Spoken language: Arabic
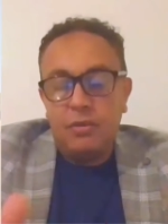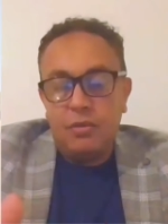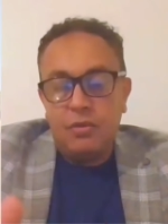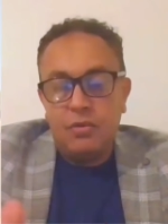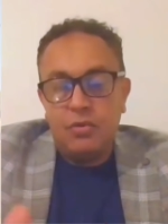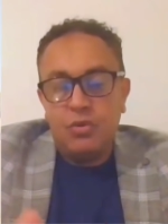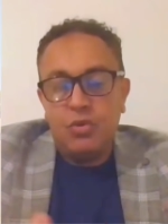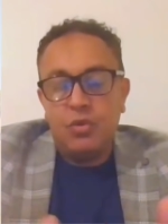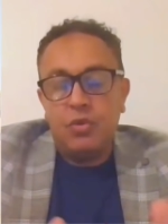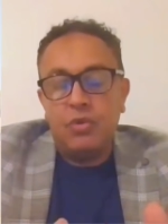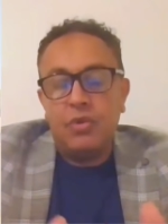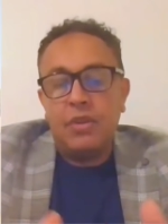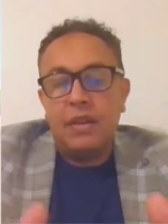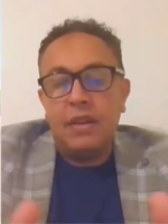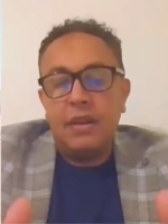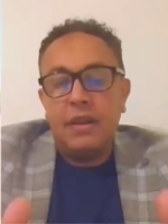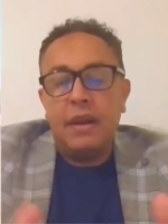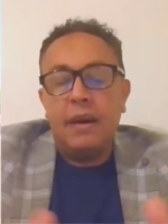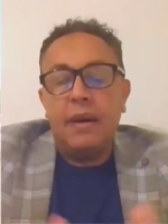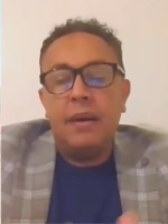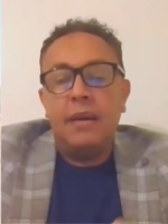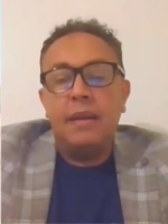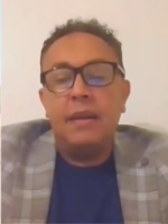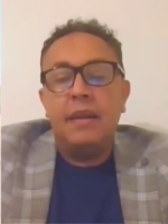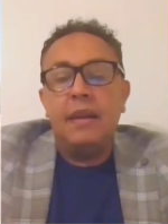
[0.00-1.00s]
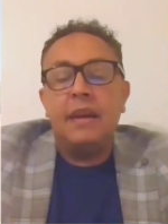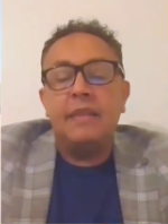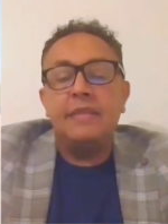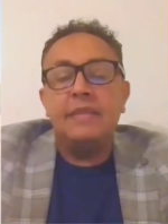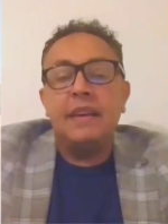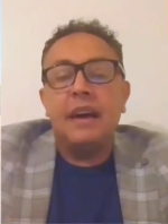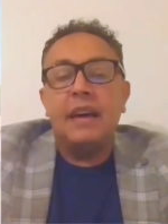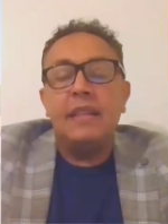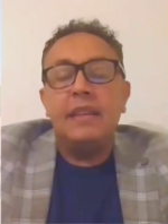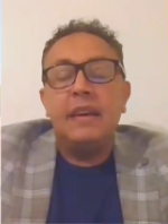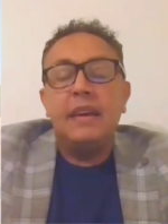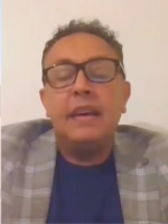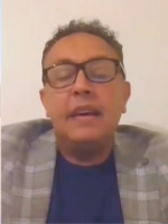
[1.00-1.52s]
تويتر عن
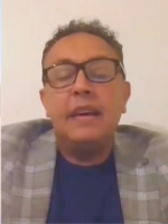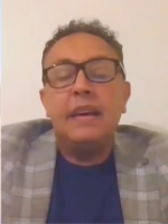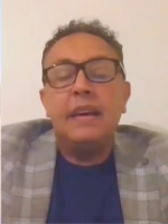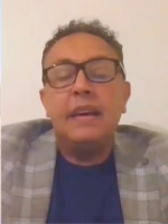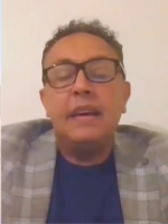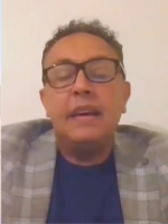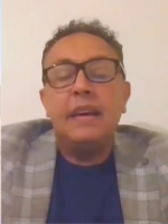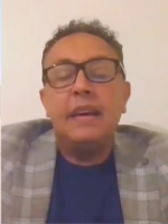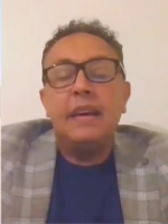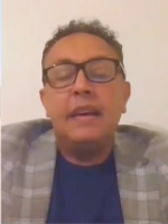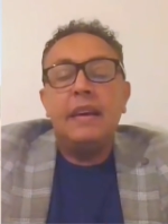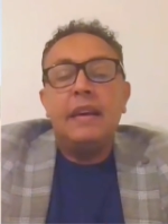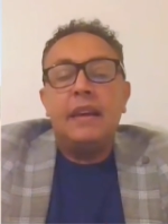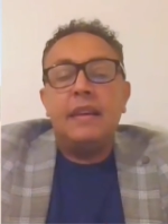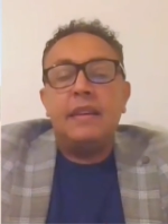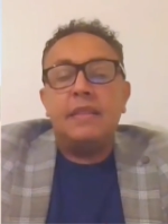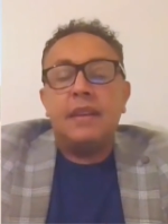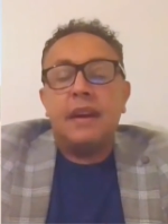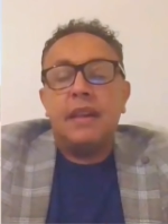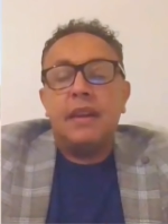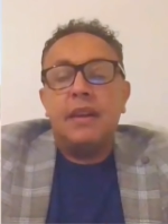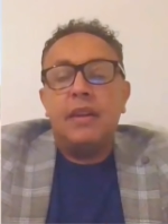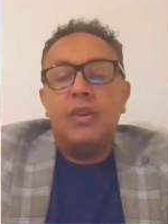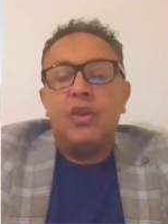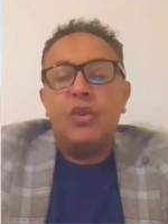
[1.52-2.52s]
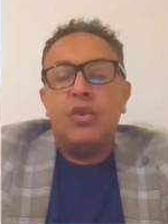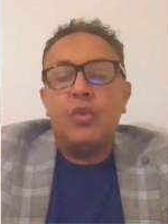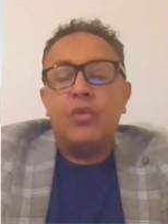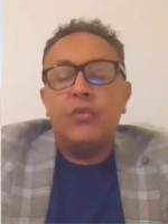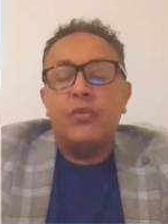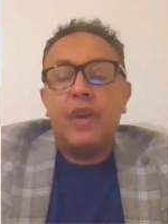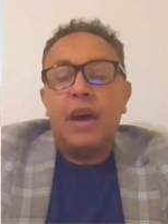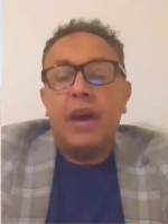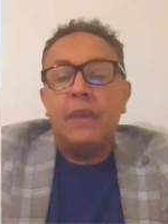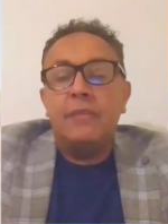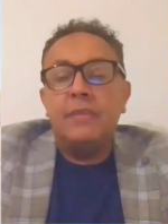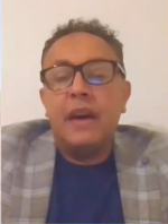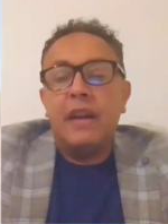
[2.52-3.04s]
احداث يعني تغيير الحكم
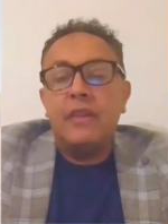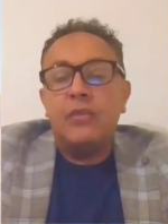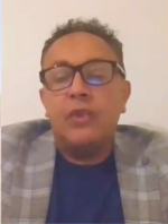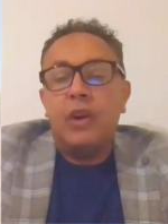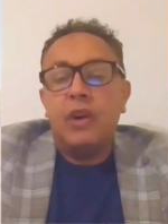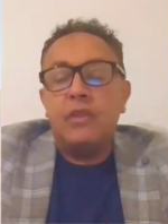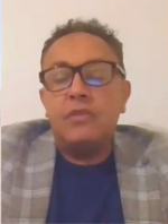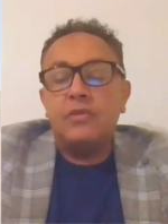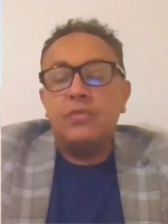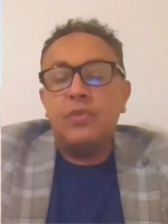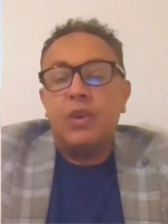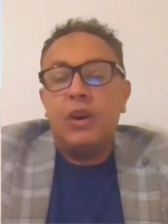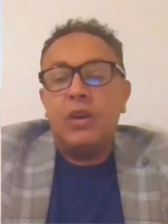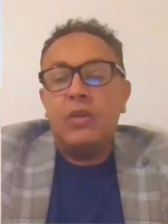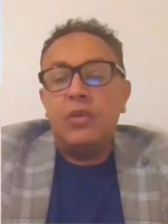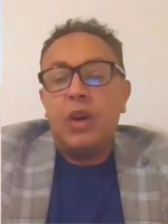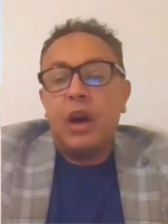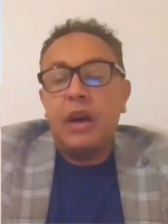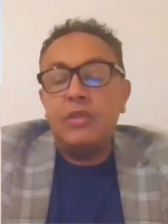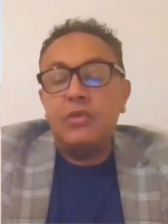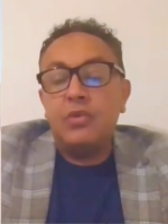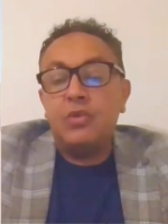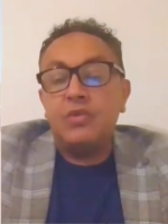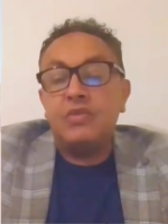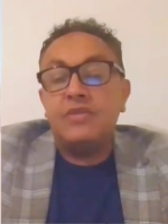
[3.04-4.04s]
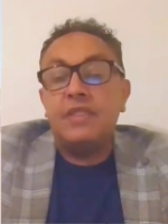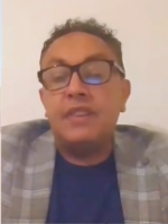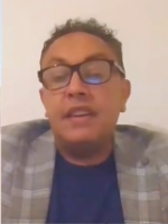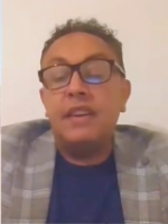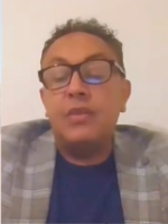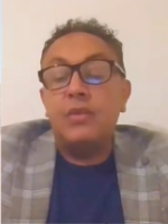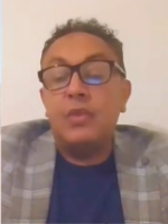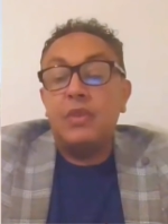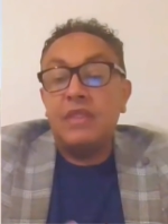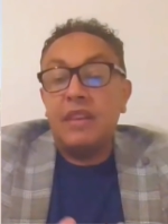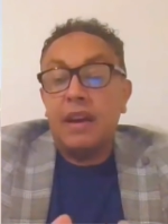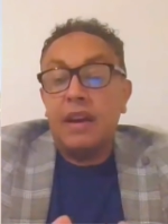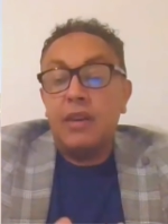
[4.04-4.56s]
في عام 1991
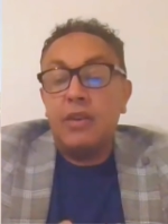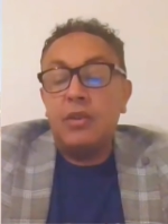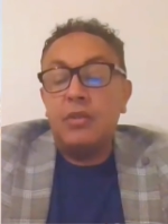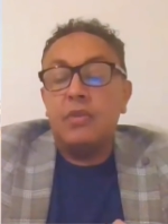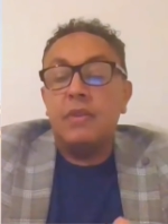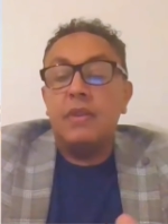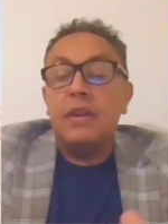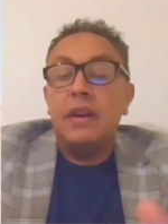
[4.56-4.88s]
وتغيير